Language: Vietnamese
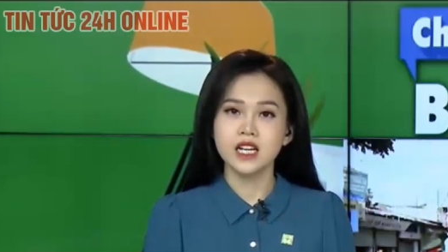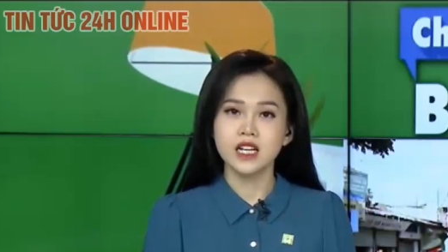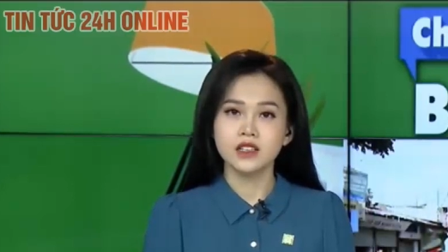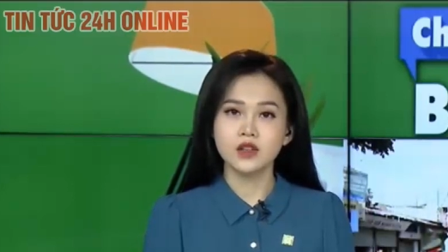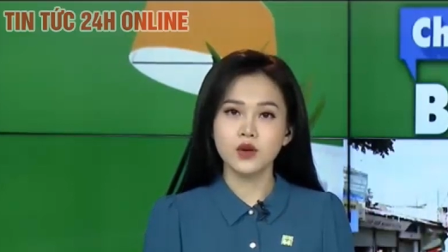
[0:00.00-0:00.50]

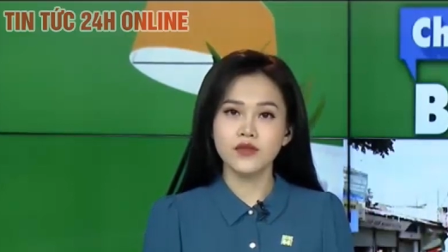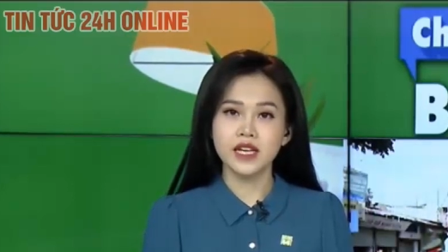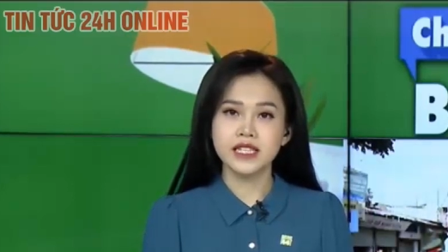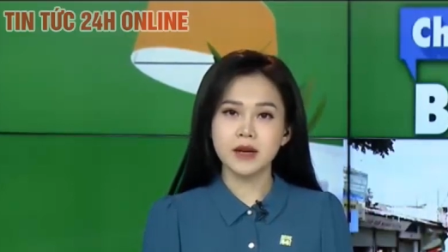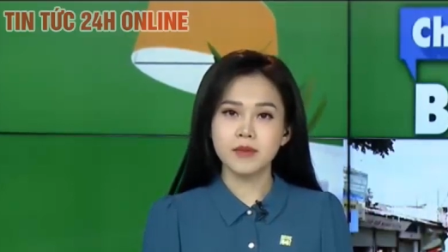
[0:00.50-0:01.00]
Thưa quý vị,
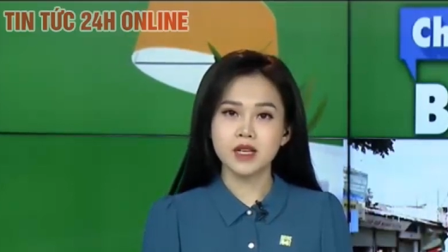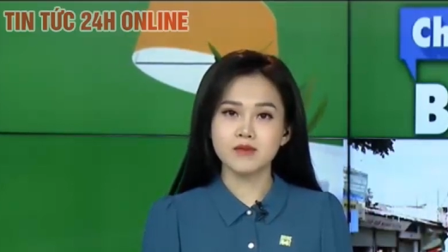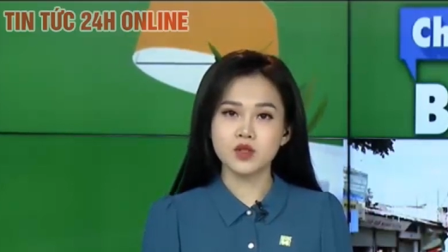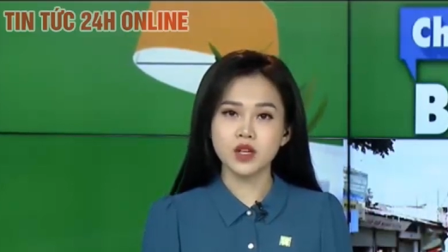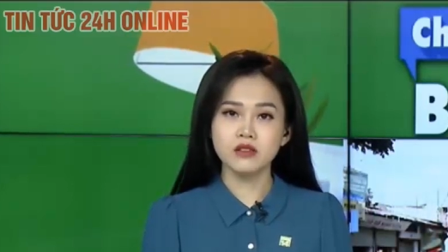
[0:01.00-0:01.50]
nhằm kiểm
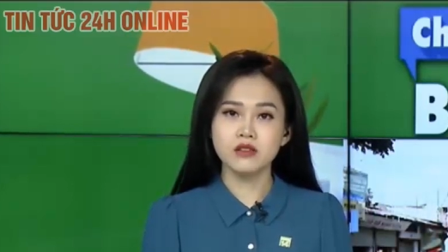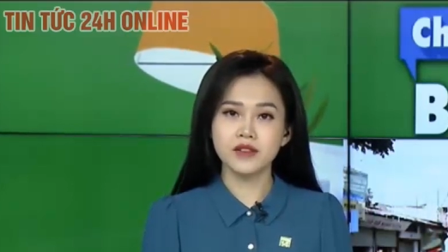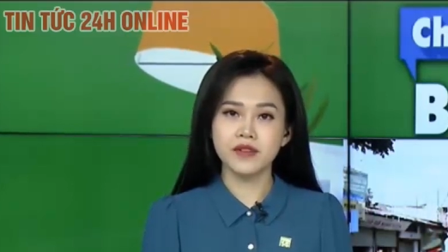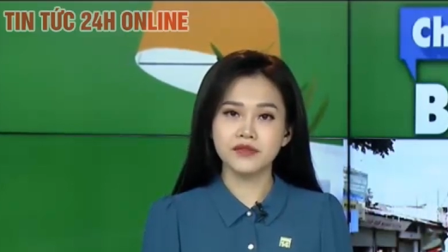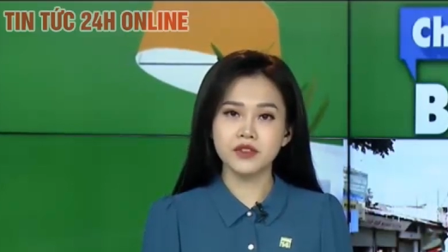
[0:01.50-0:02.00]
soát người và
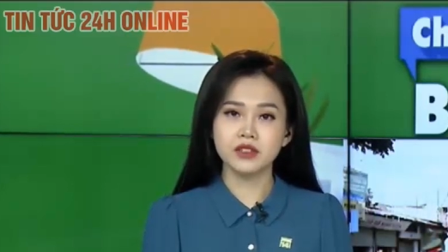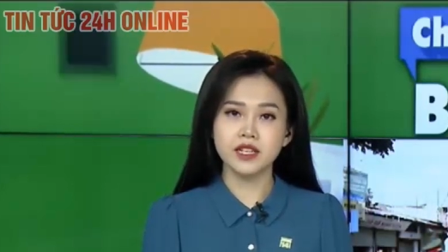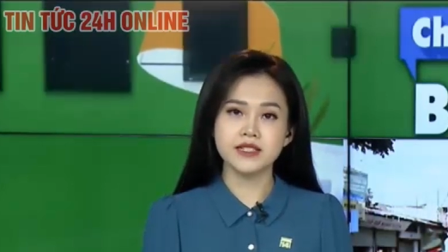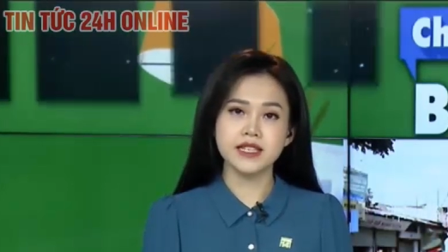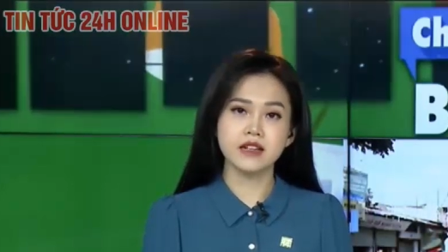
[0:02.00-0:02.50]
phương tiện
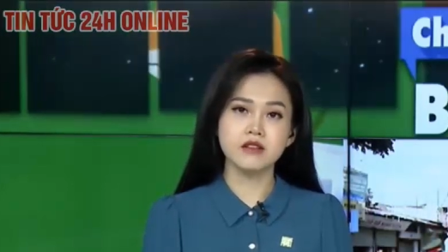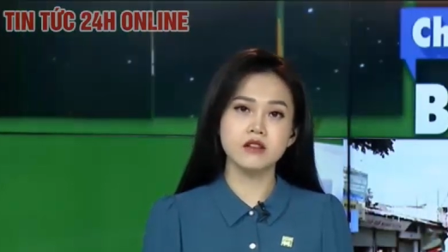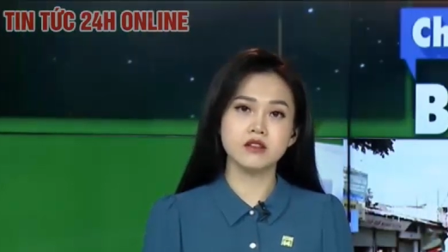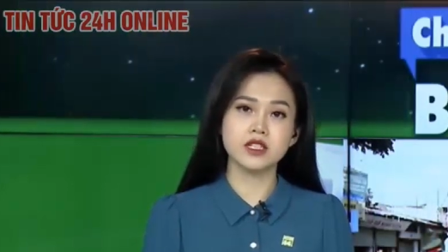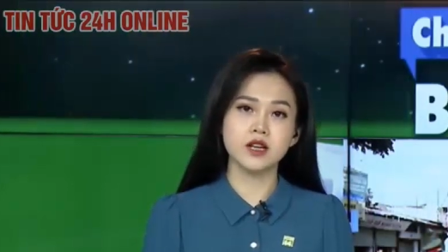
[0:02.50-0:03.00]
ra đường
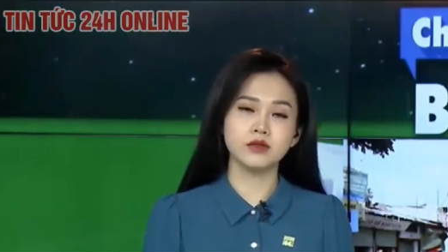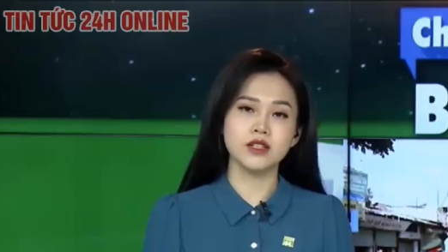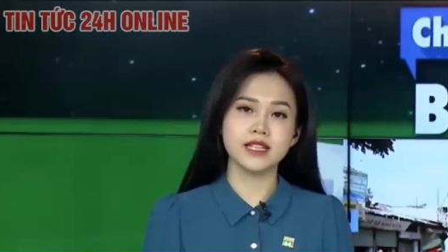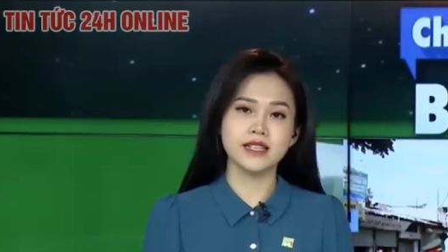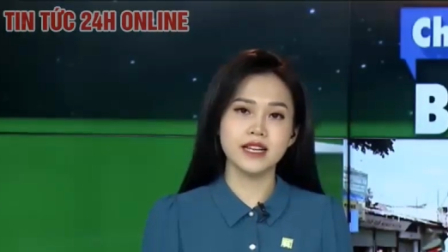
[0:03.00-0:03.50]
trong thời
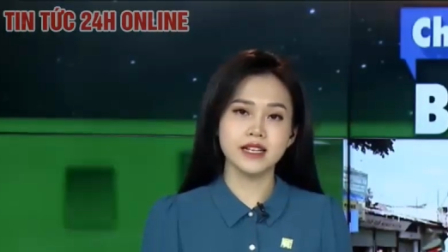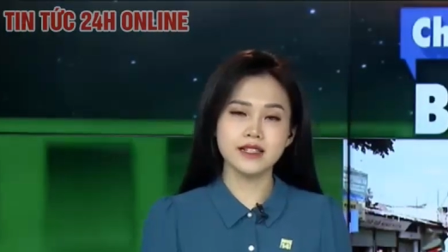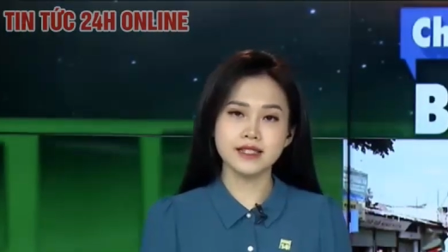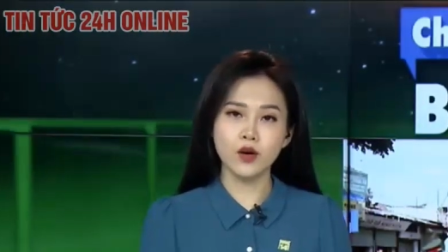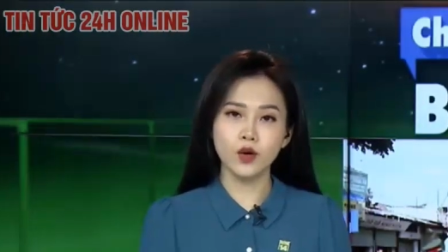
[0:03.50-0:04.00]
gian giãn cách xã
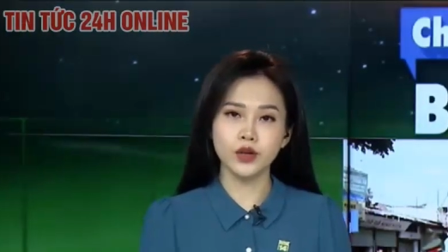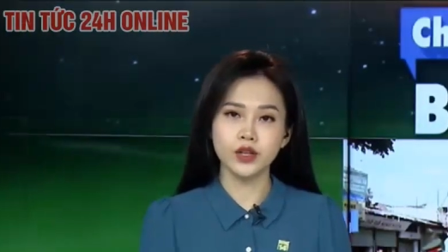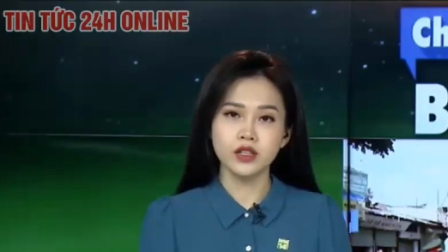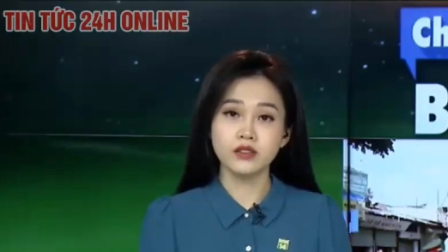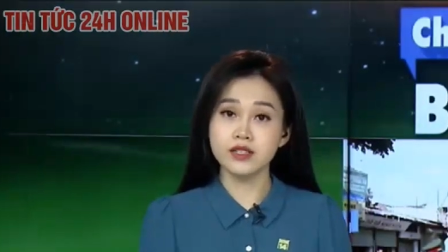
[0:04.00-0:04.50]
hội,
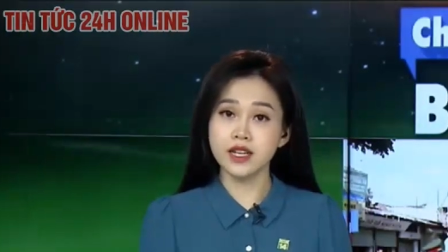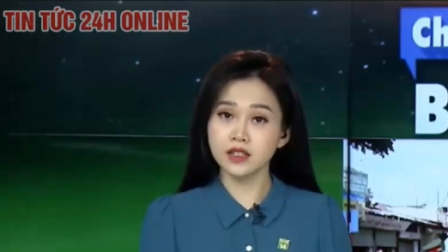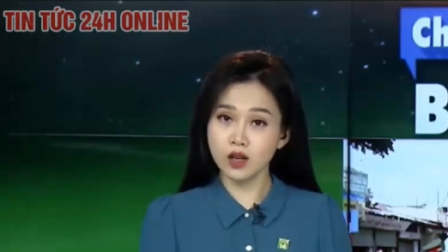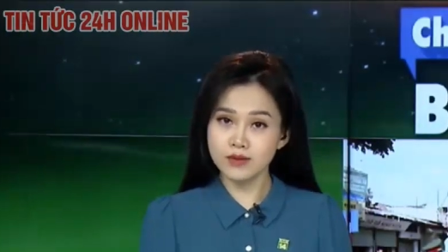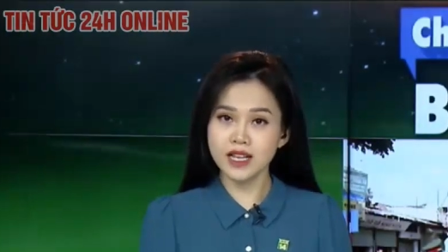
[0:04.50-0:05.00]
người dân
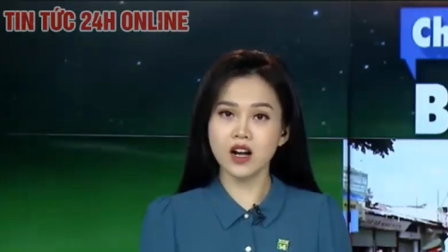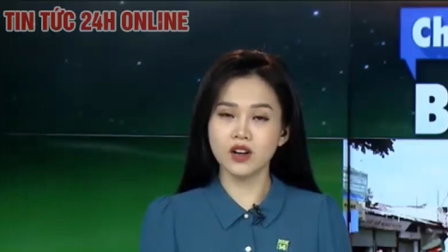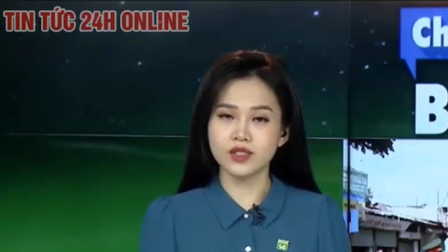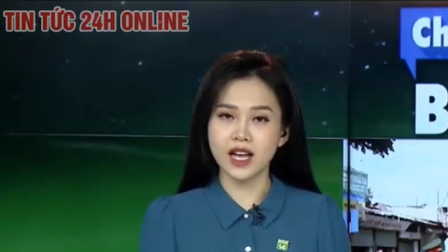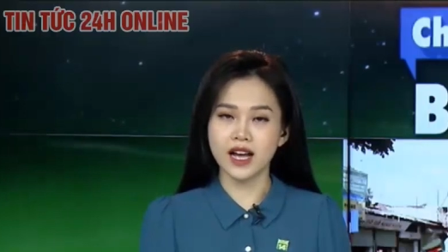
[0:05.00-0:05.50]
không ra khỏi
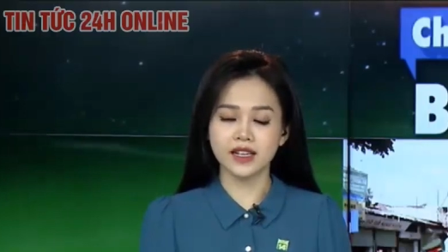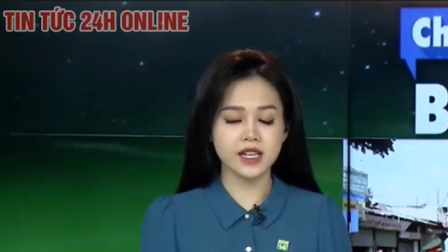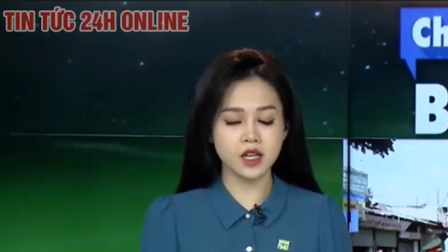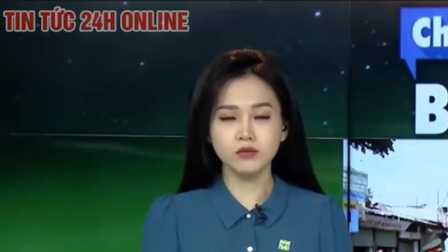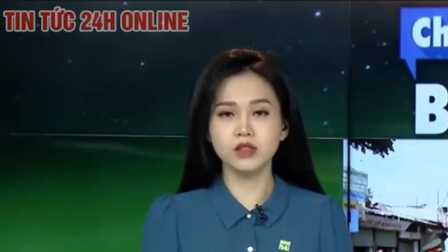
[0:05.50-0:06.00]
nhà khi
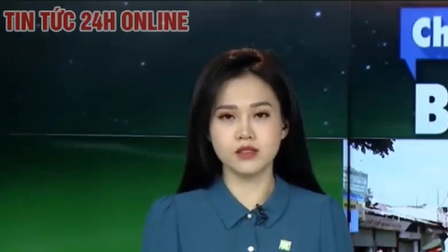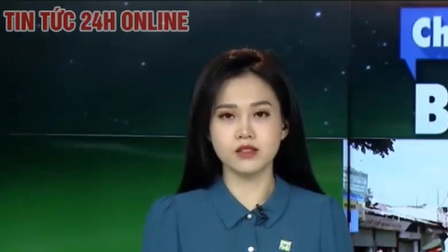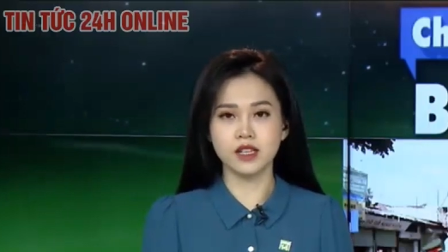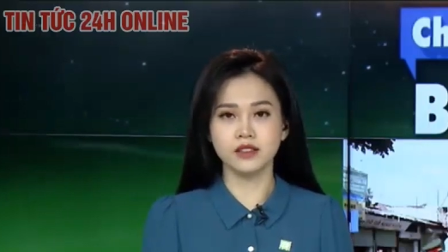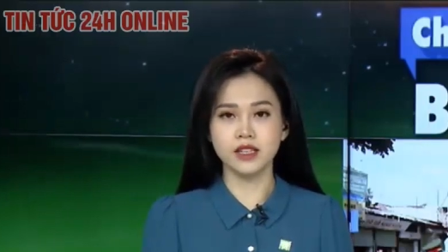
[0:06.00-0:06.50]
không thực sự
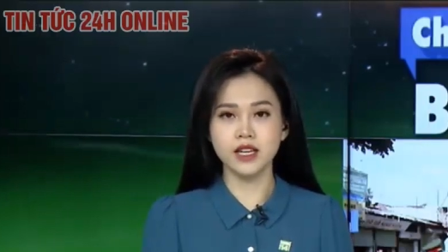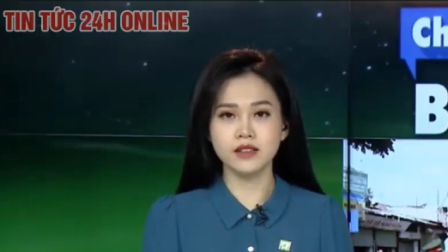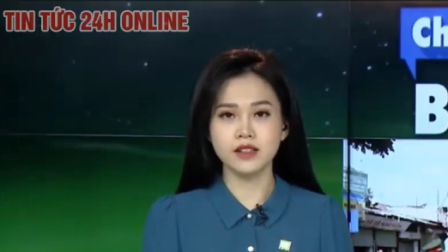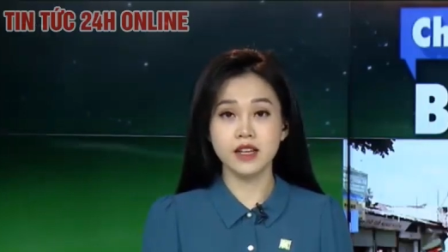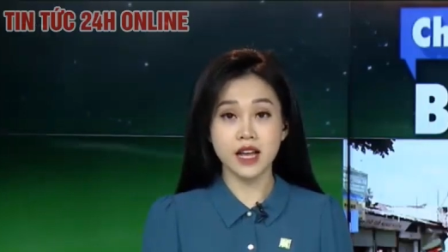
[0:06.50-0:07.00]
cần thiết
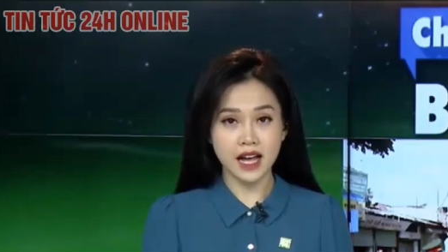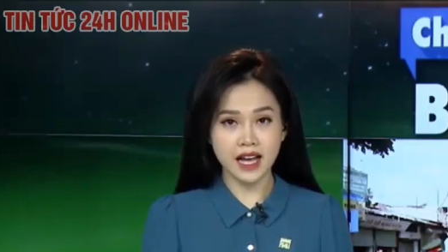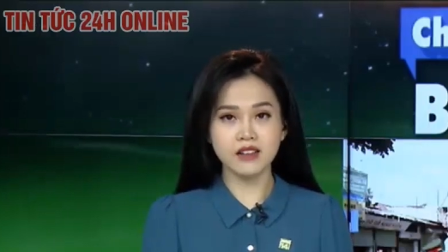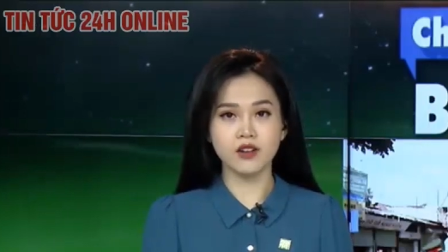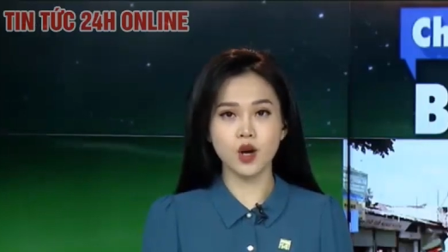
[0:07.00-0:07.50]
ai
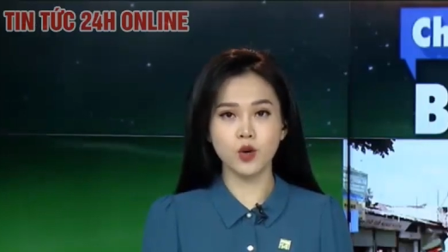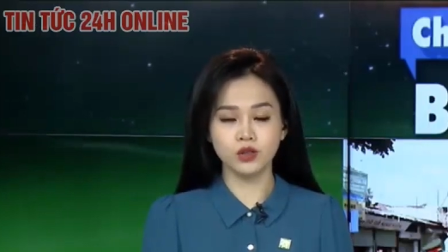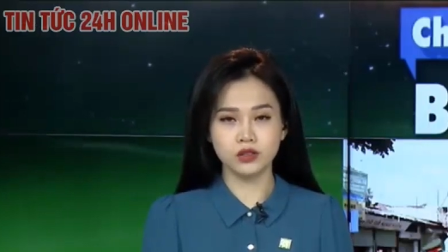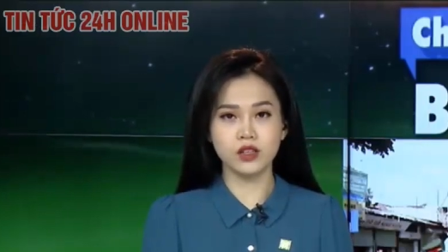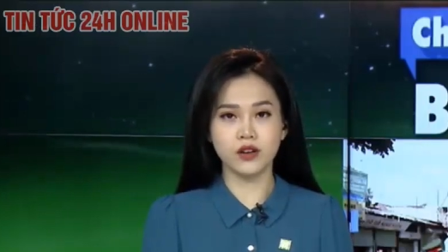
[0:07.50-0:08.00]
ở đâu
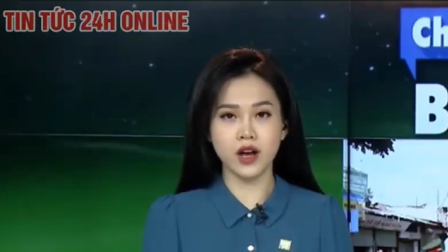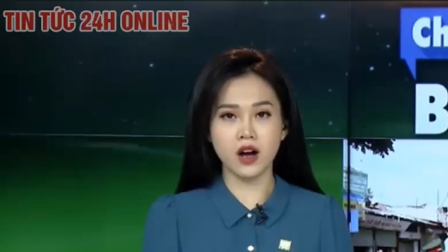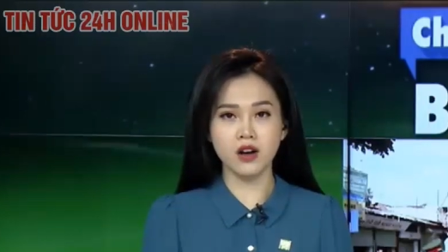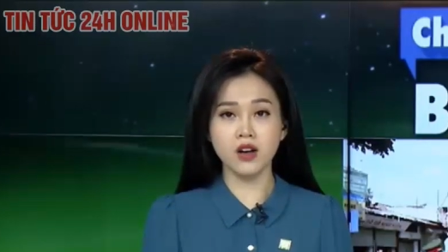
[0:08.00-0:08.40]
thì ở đó,